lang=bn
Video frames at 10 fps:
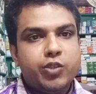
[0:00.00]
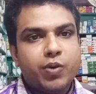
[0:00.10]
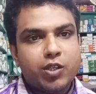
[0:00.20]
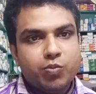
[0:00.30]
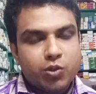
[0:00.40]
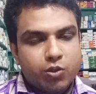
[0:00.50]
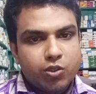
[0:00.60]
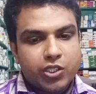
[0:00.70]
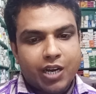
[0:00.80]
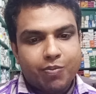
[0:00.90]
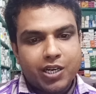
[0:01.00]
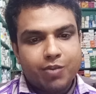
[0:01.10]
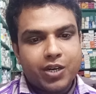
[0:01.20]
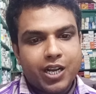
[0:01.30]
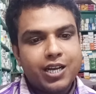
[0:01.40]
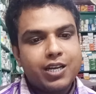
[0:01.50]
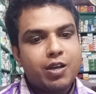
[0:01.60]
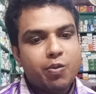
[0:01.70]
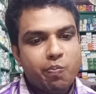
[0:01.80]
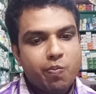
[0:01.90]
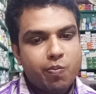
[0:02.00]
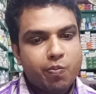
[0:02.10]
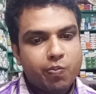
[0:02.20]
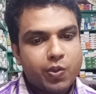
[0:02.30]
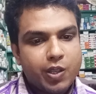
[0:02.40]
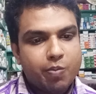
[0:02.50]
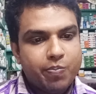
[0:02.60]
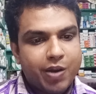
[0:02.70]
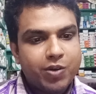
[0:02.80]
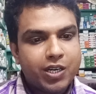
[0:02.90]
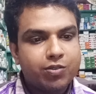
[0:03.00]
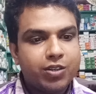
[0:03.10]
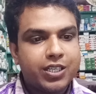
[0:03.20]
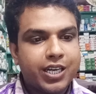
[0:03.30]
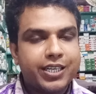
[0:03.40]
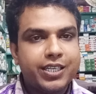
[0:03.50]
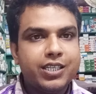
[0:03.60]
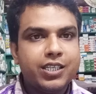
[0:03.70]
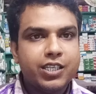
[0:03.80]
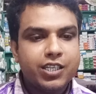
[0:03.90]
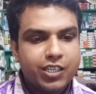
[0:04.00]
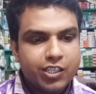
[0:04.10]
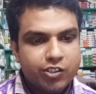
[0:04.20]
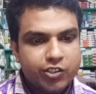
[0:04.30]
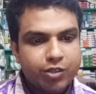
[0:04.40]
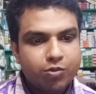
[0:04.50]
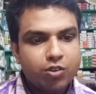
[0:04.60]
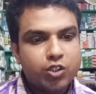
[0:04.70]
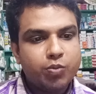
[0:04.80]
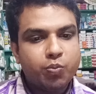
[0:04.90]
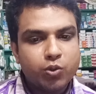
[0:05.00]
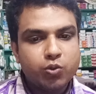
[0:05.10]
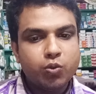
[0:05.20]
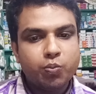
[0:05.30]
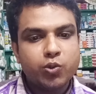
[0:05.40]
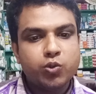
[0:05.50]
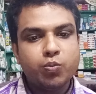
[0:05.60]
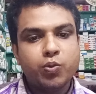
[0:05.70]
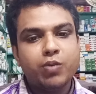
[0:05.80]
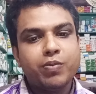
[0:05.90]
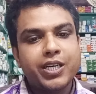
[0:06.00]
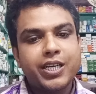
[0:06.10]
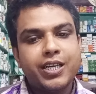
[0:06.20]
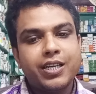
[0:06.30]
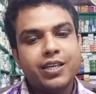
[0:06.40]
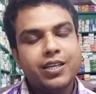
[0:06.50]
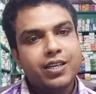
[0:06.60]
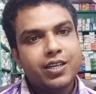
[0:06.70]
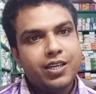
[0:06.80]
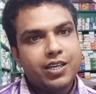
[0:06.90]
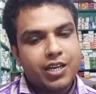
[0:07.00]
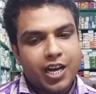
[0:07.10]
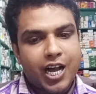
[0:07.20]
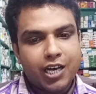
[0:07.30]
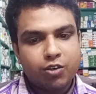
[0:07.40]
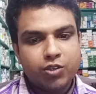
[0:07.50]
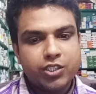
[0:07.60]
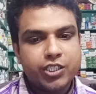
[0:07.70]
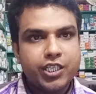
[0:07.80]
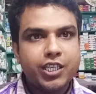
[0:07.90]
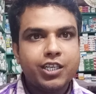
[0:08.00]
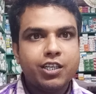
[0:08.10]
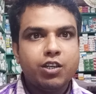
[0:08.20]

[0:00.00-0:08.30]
জীবাণুমুক্ত সাবান আমরা ব্যবহার করে থাকি যেগুলোতে প্রচুর প্রচুর পরিমাণে ক্ষার রয়েছে